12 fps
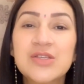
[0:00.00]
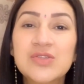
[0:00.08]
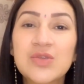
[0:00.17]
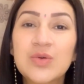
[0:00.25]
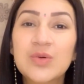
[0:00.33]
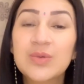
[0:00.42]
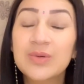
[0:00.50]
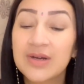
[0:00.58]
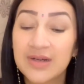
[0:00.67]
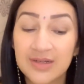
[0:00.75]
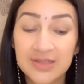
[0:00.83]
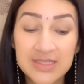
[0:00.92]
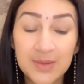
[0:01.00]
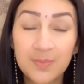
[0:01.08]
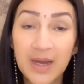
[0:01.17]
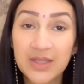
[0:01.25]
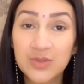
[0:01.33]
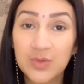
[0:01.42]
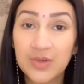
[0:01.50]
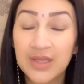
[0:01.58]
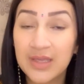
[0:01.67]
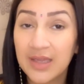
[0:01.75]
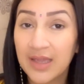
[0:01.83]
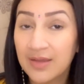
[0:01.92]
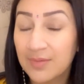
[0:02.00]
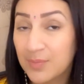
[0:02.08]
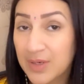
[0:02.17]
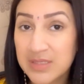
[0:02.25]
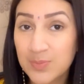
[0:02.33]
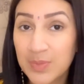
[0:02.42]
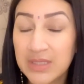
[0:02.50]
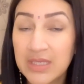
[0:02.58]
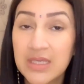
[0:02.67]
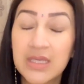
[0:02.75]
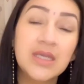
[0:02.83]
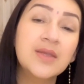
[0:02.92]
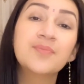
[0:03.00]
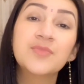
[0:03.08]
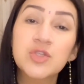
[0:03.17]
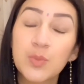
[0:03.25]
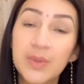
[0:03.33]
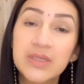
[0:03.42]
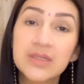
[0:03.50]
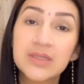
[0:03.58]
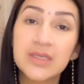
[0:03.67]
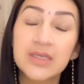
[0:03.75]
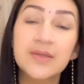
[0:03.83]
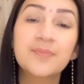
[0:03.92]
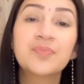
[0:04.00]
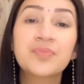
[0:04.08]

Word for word: सो so, जब बात हो रही है बृहस्पति की जुपिटर की